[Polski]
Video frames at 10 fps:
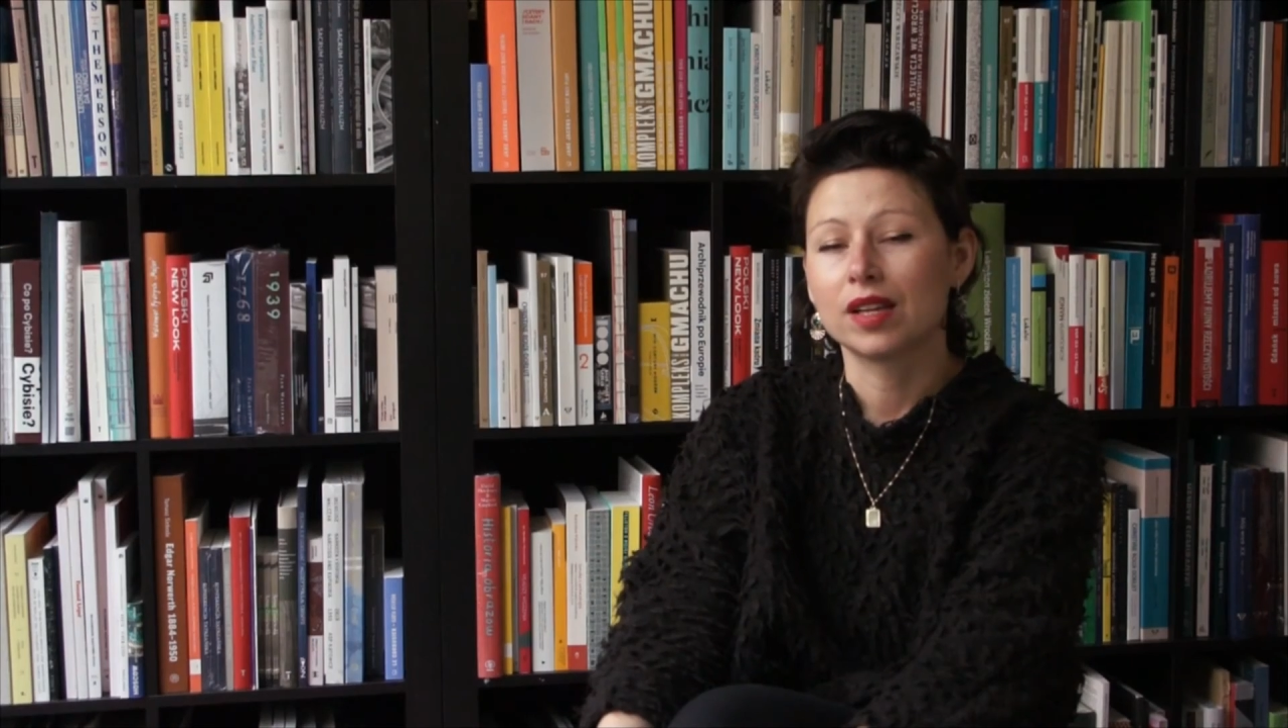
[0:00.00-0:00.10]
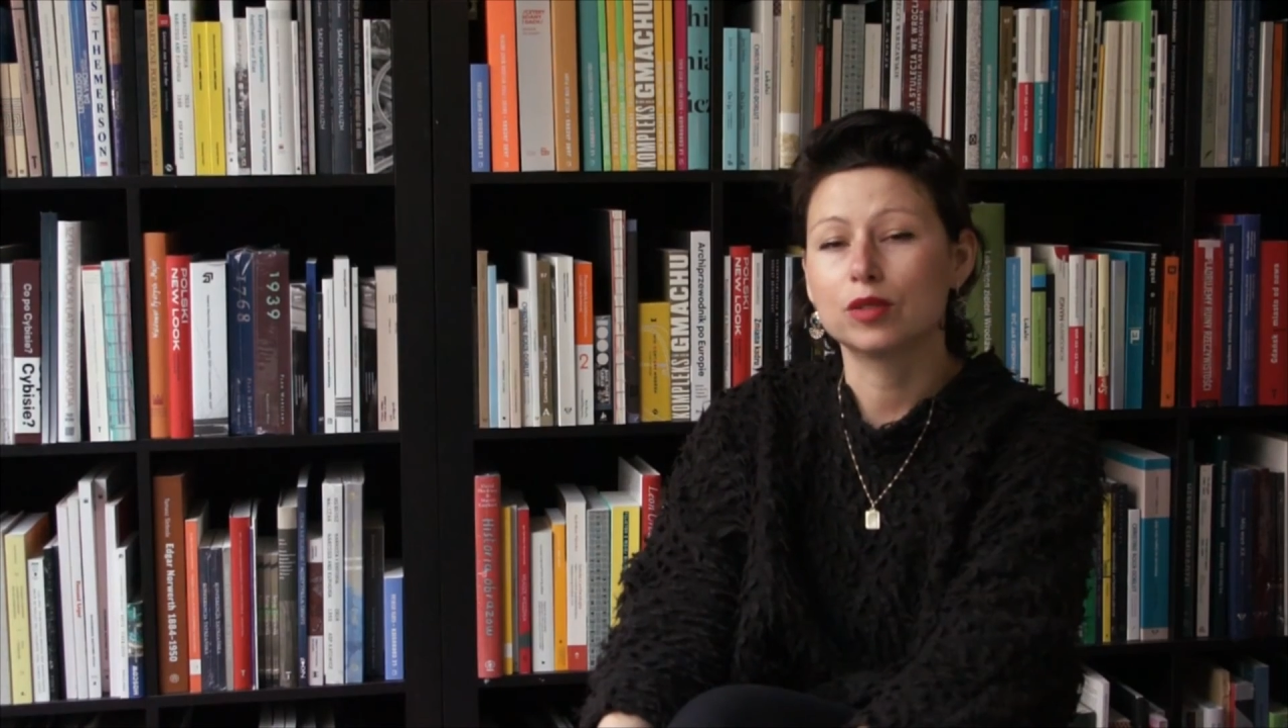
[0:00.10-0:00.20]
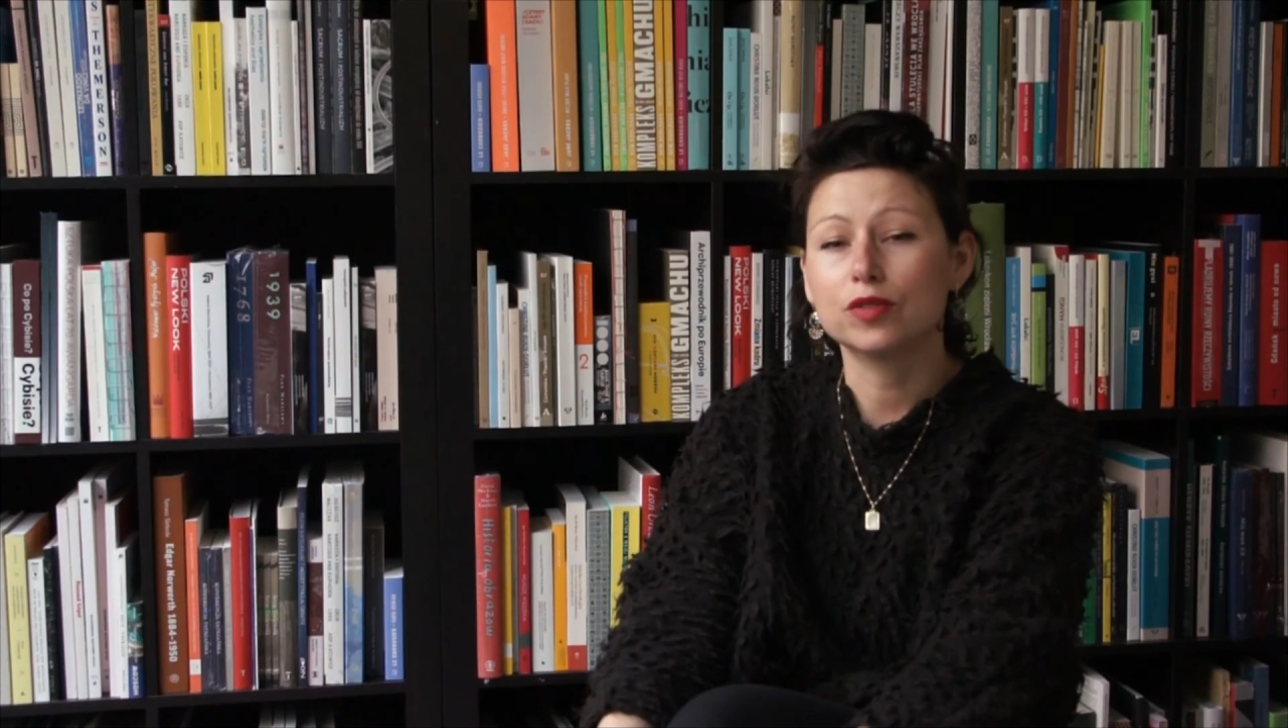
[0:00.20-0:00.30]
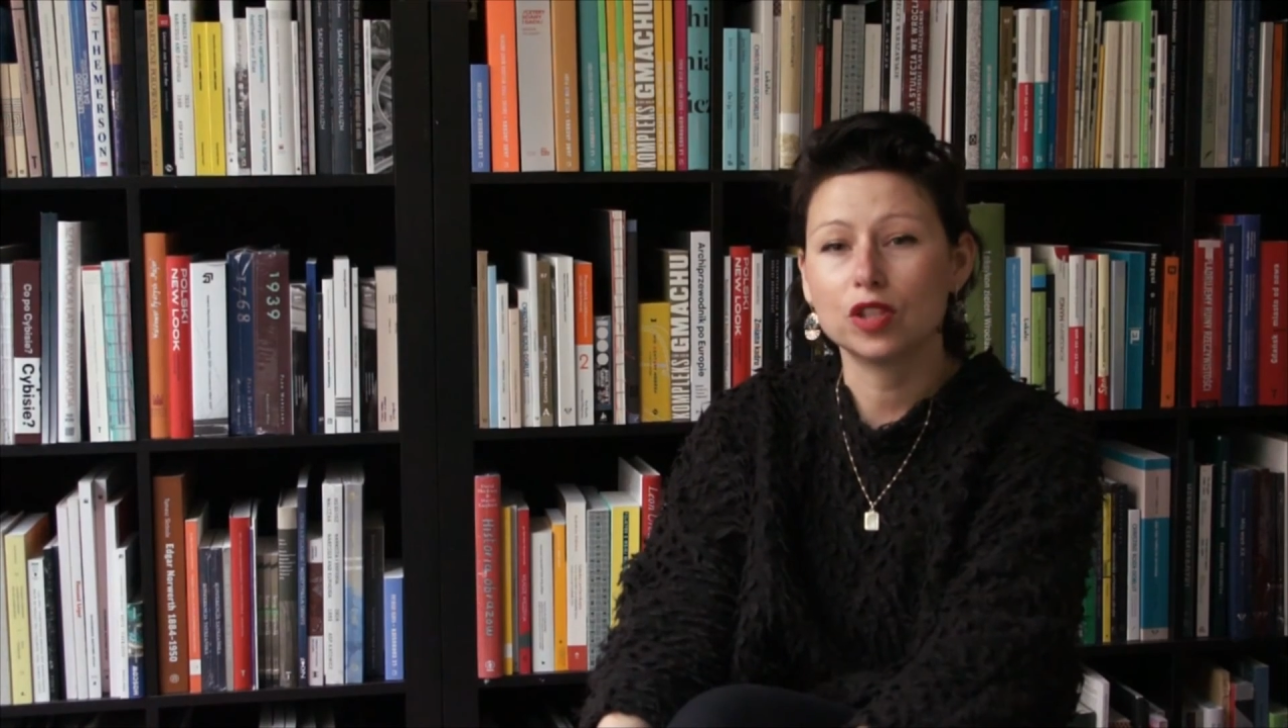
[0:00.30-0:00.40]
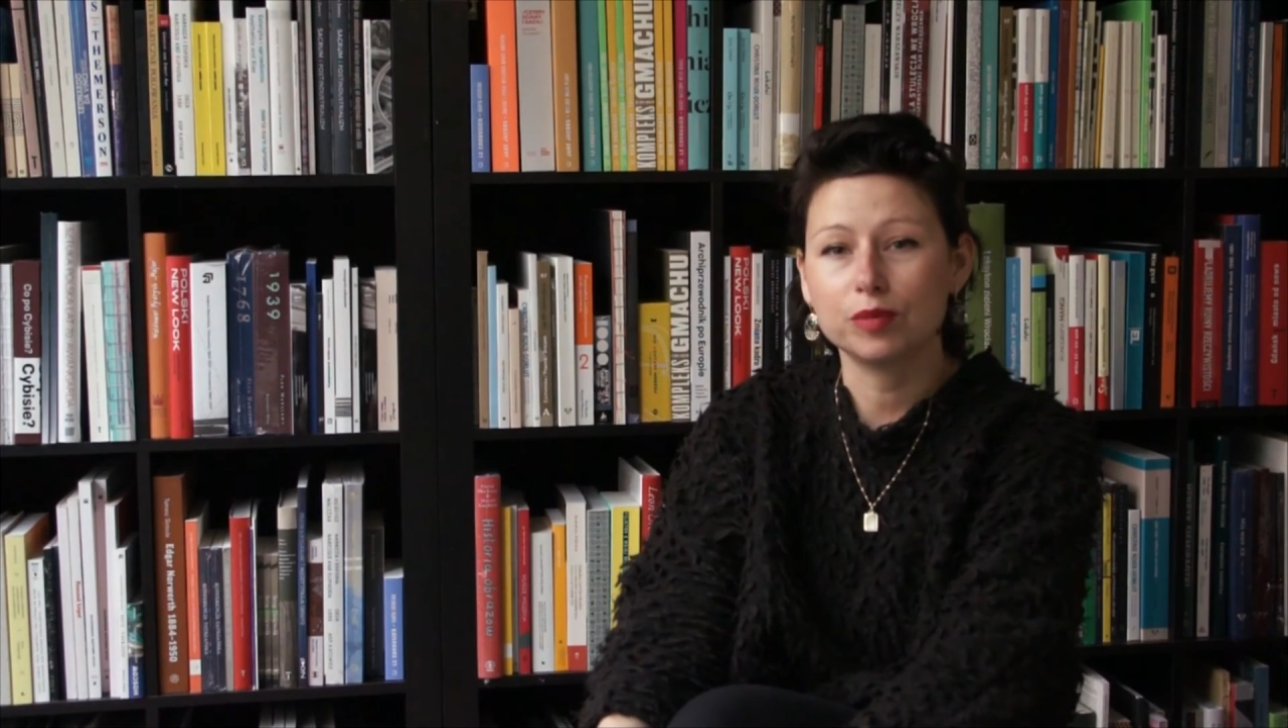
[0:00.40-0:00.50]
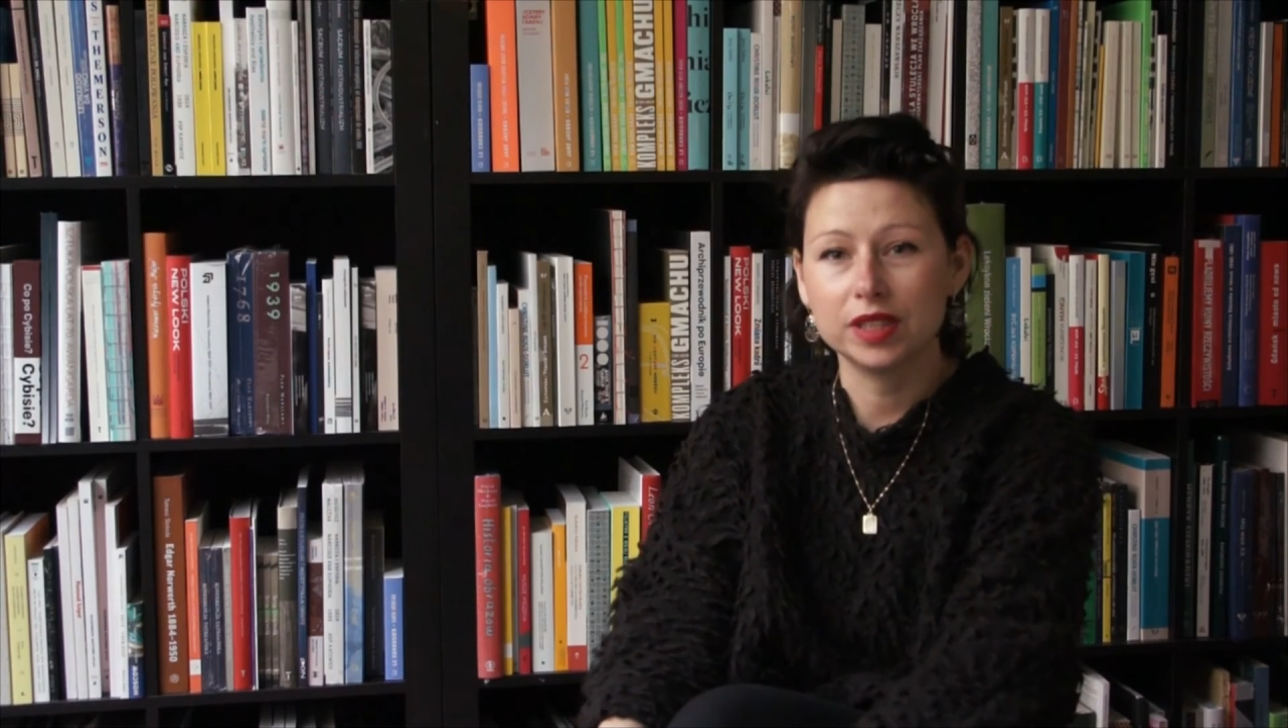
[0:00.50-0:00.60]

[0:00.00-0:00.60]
Główną